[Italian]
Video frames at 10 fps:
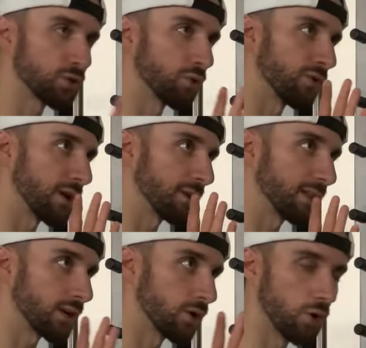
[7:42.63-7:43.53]
sono
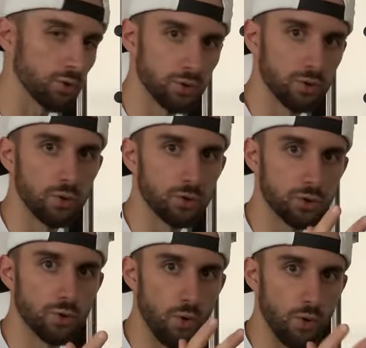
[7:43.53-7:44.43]
veramente cotto,
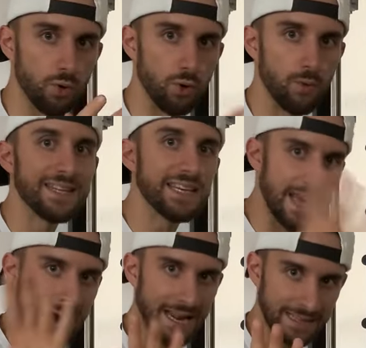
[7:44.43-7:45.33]
sono
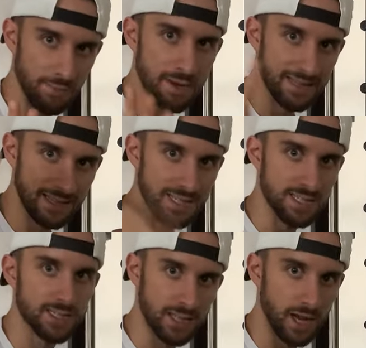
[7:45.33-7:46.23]
dichiaratamente in
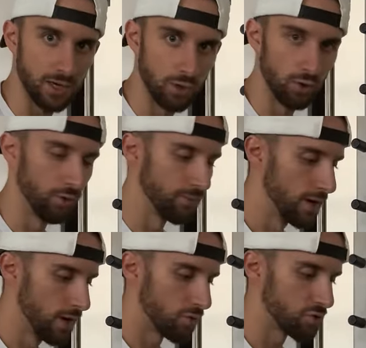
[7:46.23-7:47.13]
stallo,
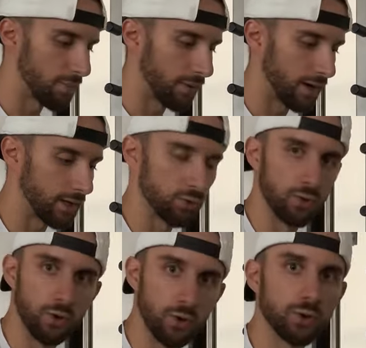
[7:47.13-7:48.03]
Ho già parlato
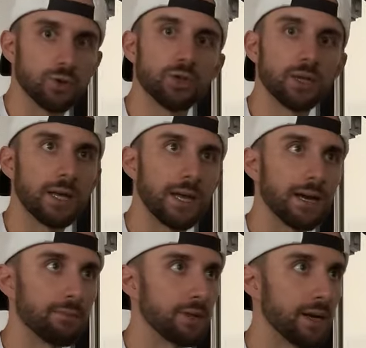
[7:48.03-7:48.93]
col coach che
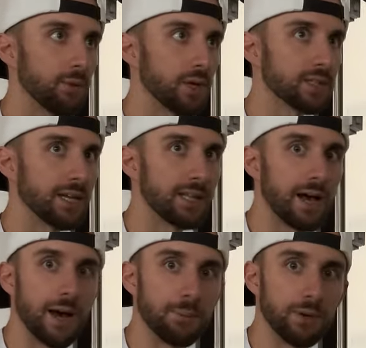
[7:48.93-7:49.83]
cambieremo la
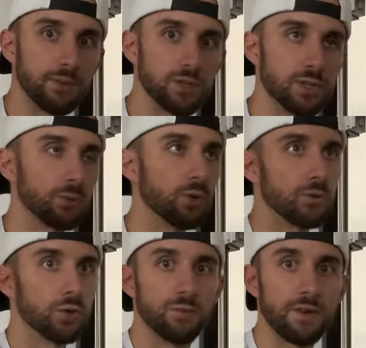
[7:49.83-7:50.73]
scheda a brevissimo.
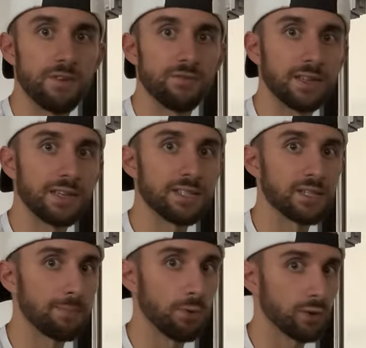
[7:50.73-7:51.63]
Doveva infatti
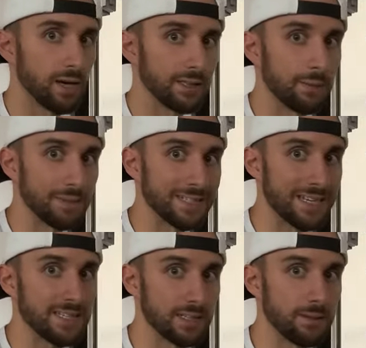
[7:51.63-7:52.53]
essere protratta per
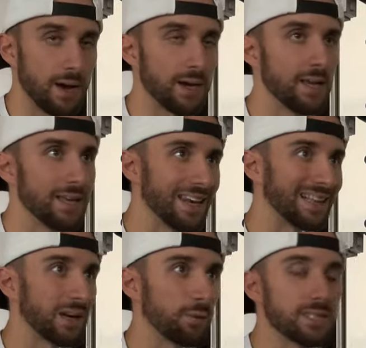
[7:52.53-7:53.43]
6 settimane, in
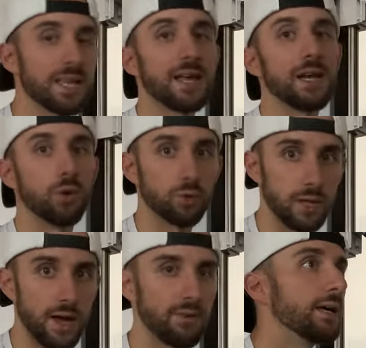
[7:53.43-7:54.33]
realtà questa è
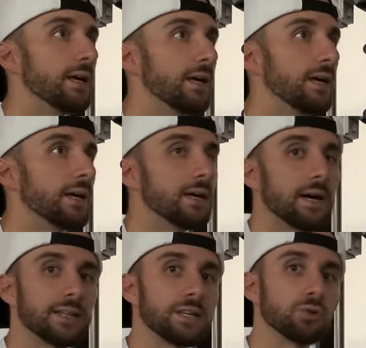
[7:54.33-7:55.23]
l'ottava e
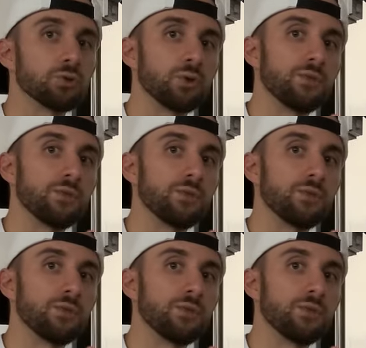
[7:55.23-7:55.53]
adesso sono